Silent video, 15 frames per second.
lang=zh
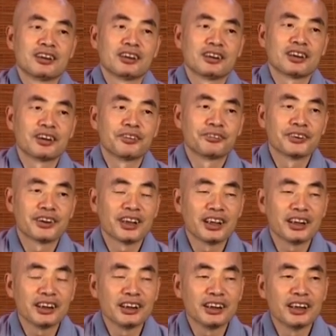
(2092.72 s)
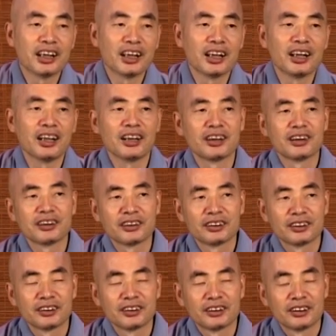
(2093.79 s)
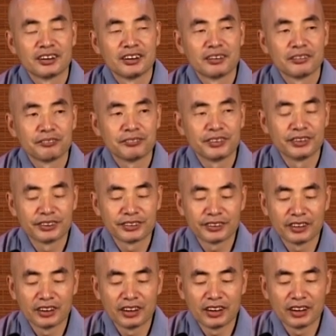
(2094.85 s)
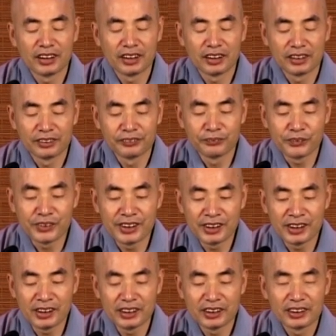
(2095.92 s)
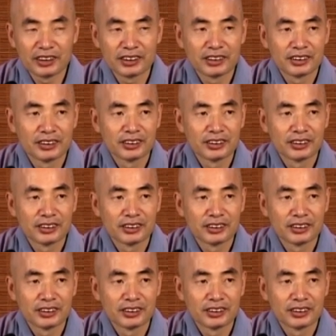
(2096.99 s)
这个福田衣呢，比如说无衣，